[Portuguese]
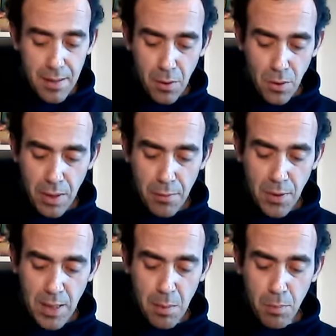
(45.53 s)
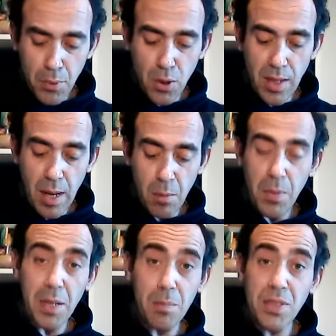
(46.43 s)
não teve tempo senão
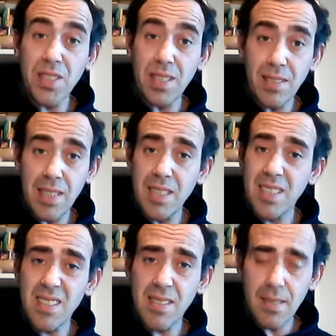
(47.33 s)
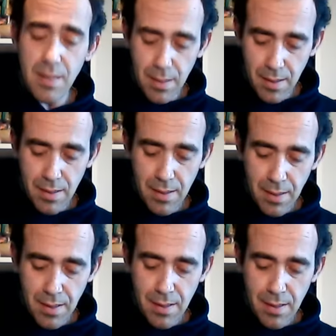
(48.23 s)
para pressentir-se.
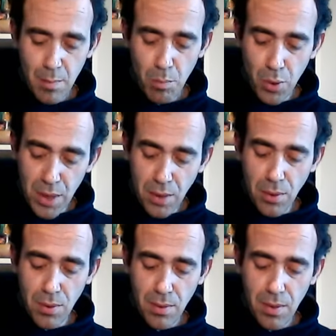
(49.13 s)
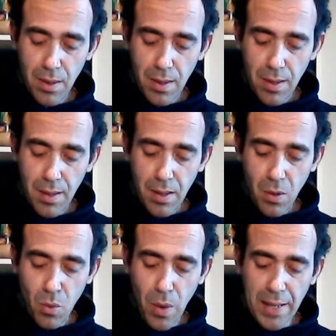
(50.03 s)
Por isso,
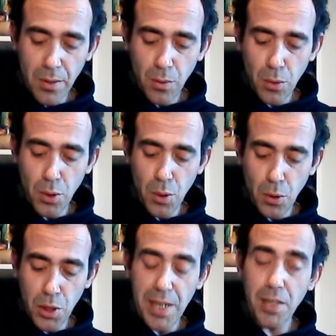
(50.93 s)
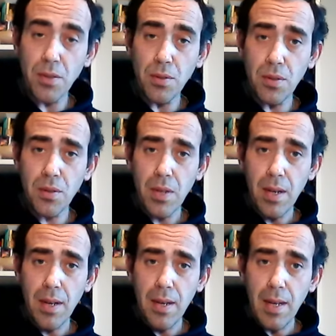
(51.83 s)
guardo dos teus gestos
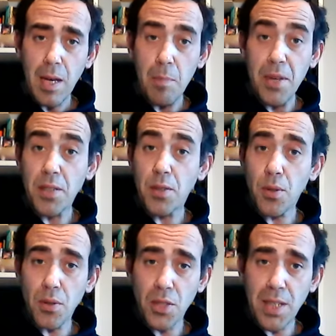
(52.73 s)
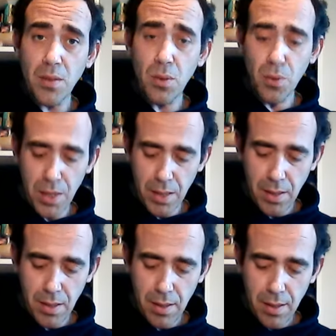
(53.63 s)
apenas
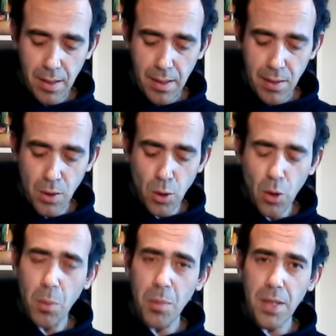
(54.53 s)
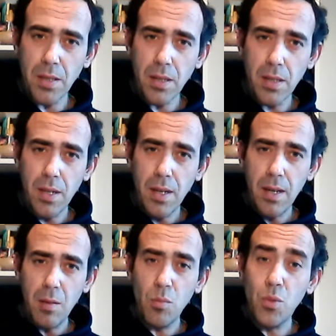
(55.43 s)
conjeturas, sombras,
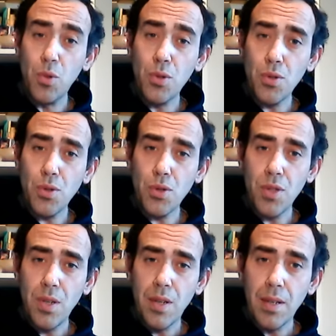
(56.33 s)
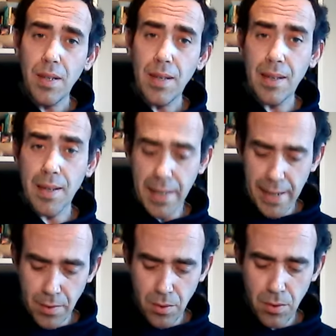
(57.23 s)
muros e
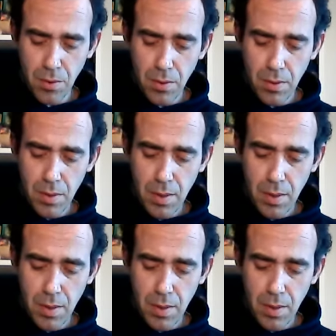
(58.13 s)
regressos